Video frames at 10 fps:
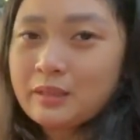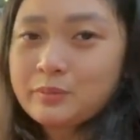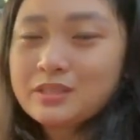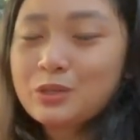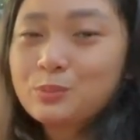Tapi
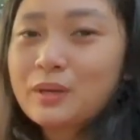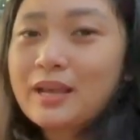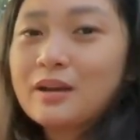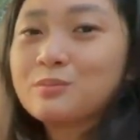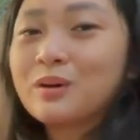jangan lupa
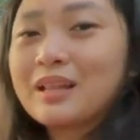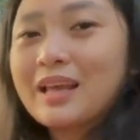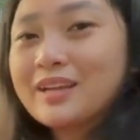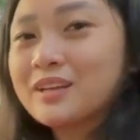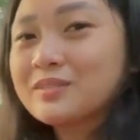ya, buat
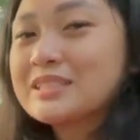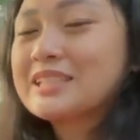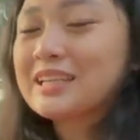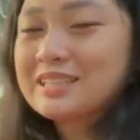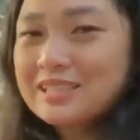like, comment,
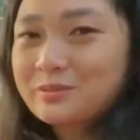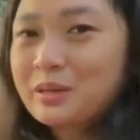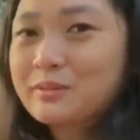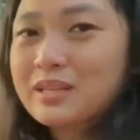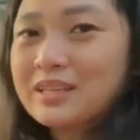share, dan
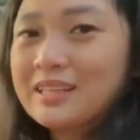subscribe channel